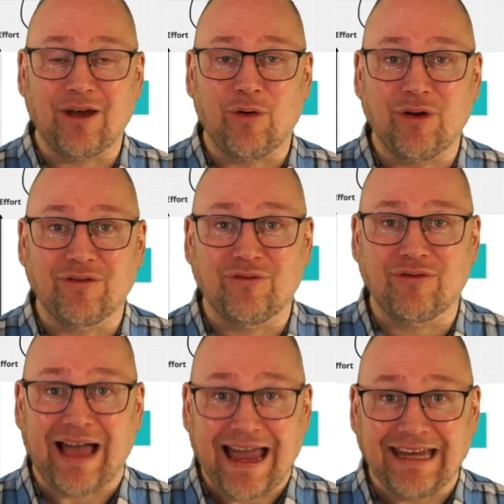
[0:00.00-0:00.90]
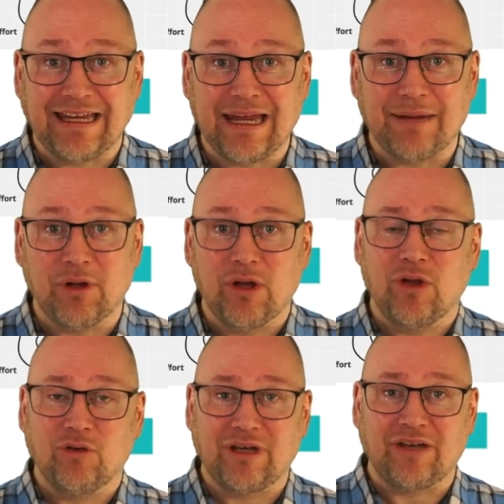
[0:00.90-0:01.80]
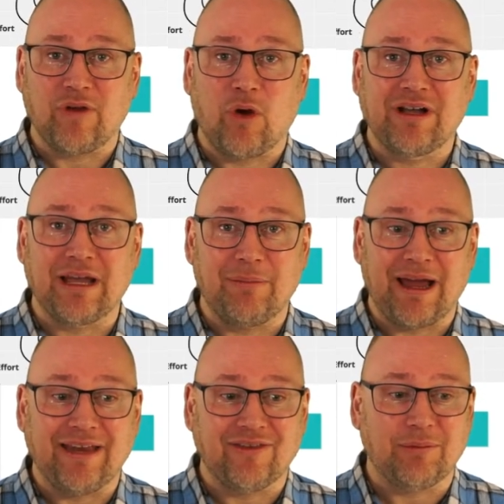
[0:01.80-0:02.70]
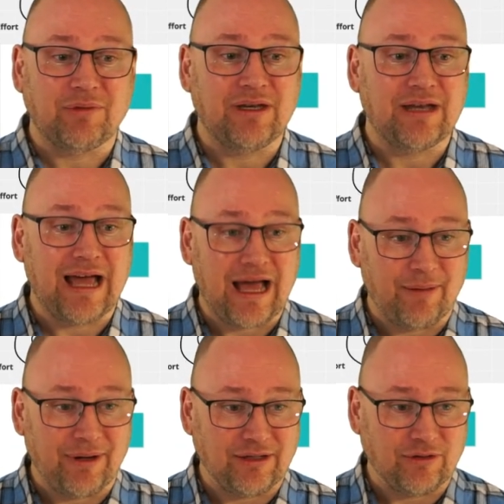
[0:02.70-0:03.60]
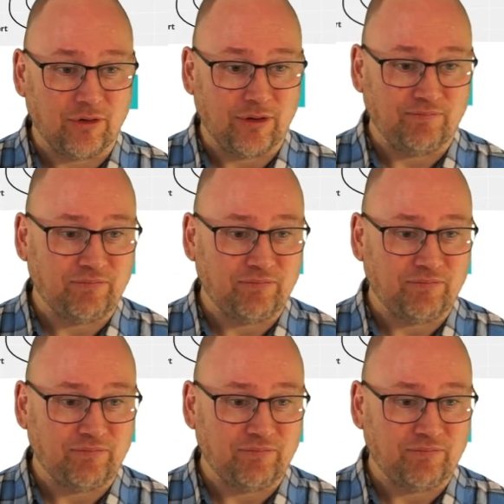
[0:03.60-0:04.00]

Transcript: Leute freigeben, sodass wir auch gemeinsam drin arbeiten können.